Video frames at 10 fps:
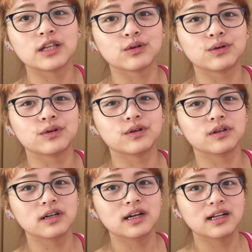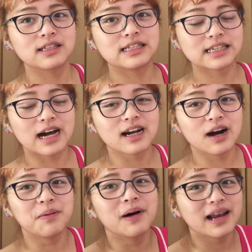あのー時間が
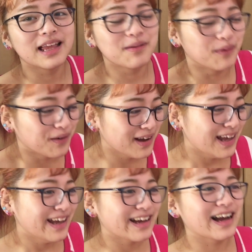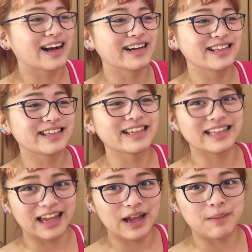あまりにもかかりすぎ
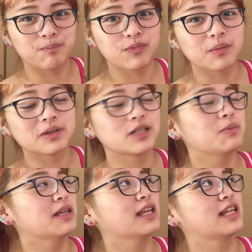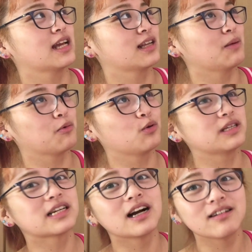て、もう全てで多分ご
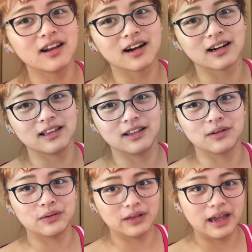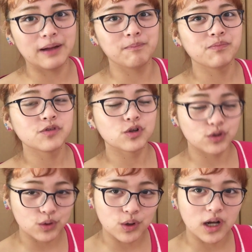じかんぐらいかかってるので、ちょっ
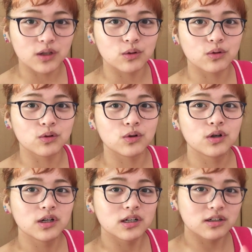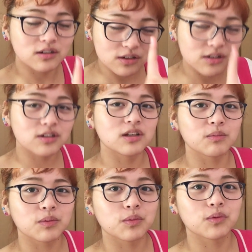とあのぐるぐるっていう
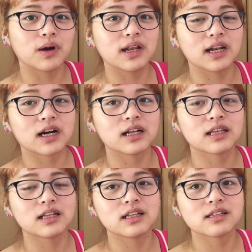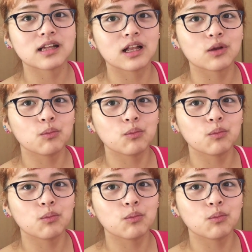部分は入れなかったんですけれど